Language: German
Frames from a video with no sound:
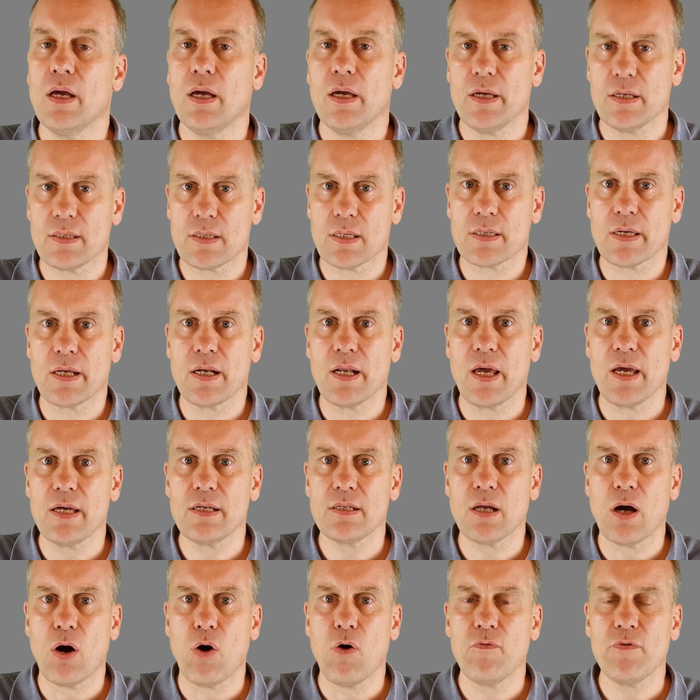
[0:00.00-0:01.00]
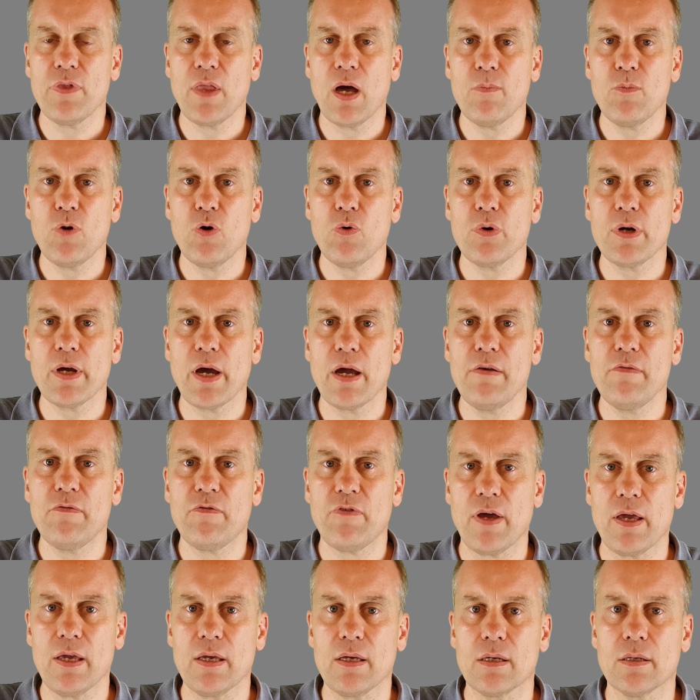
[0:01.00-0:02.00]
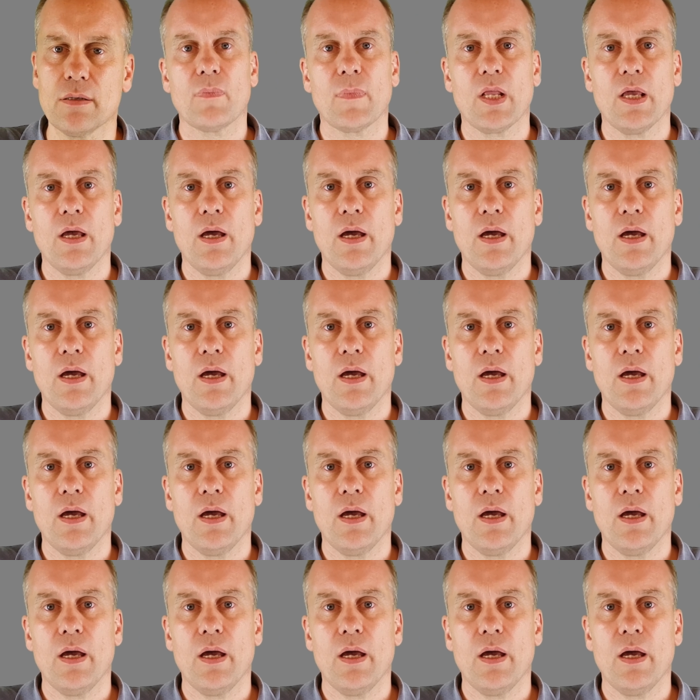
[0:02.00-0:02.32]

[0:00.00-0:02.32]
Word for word: Ist das eine echte Aufnahme oder ein Fake?